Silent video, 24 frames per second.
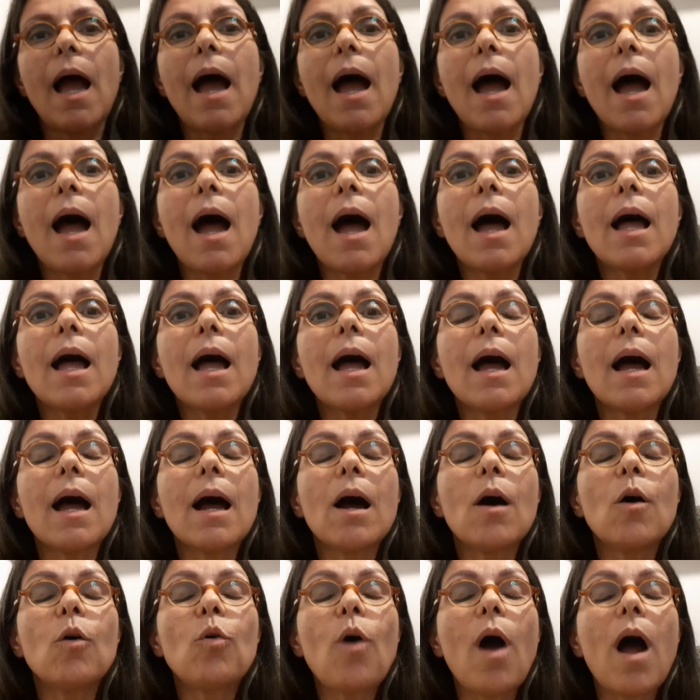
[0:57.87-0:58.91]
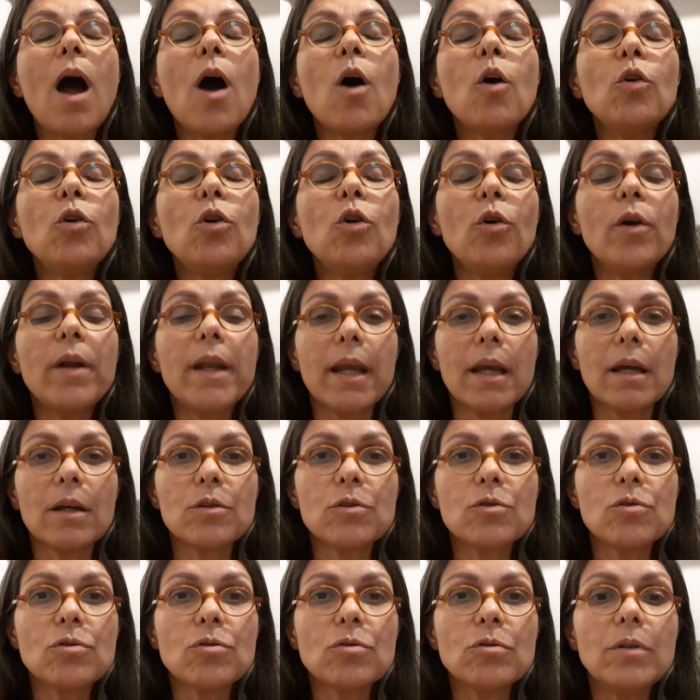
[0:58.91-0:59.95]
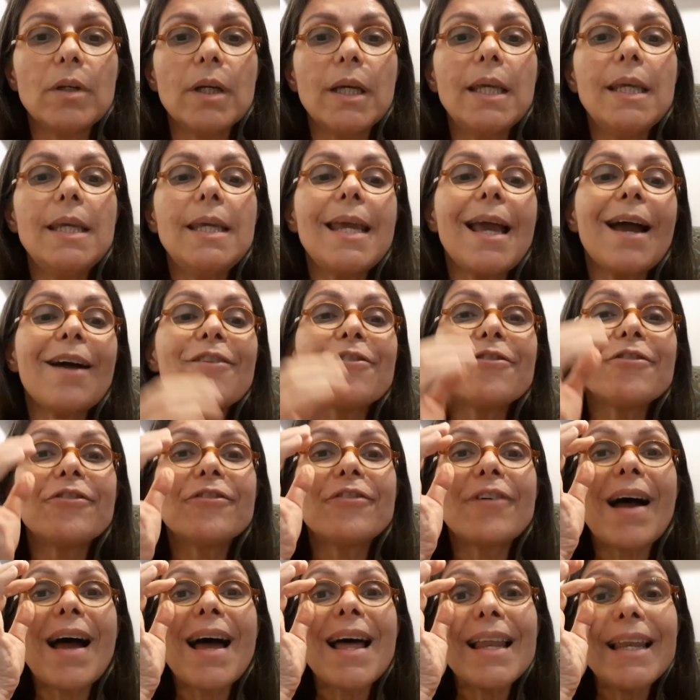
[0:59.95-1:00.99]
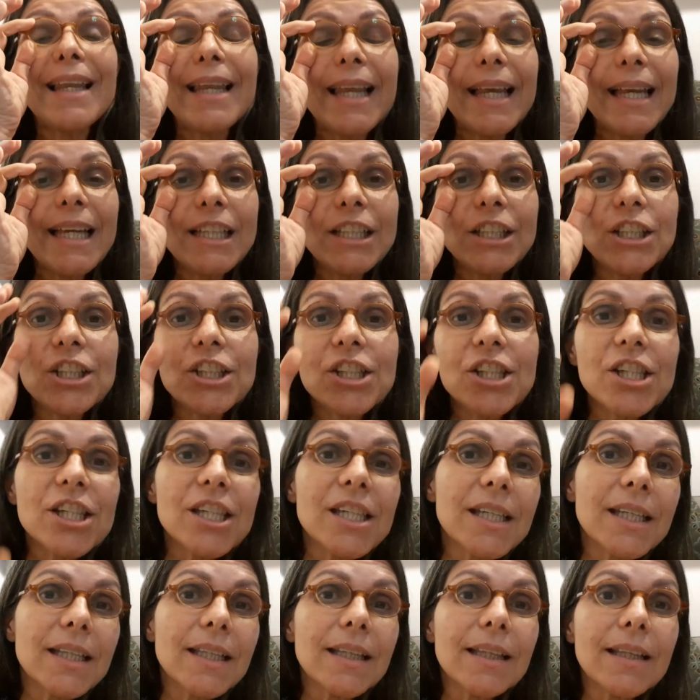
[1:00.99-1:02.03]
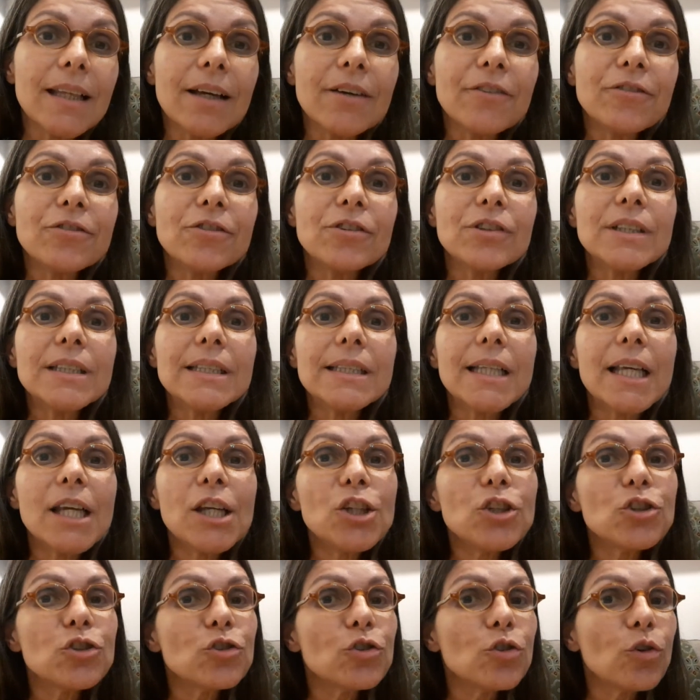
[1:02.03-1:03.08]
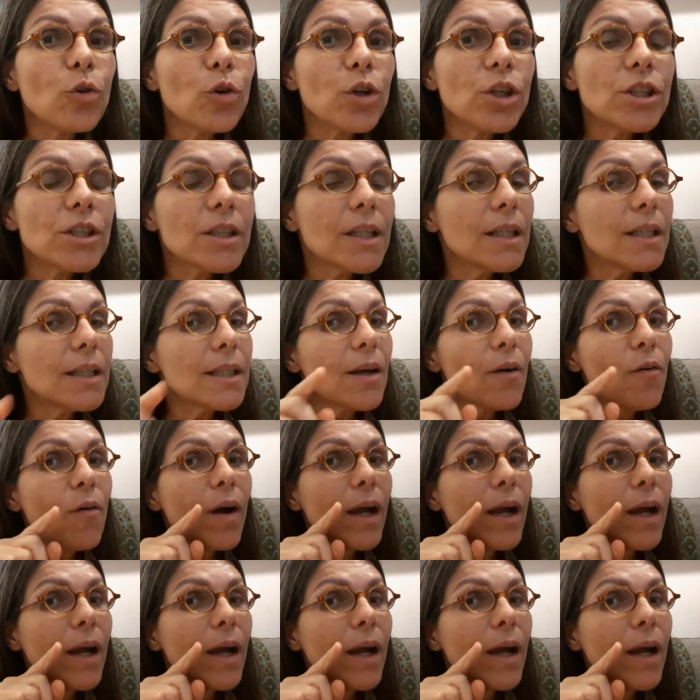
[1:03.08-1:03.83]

a ao Lourenço e a Valentina, vocês dois que estão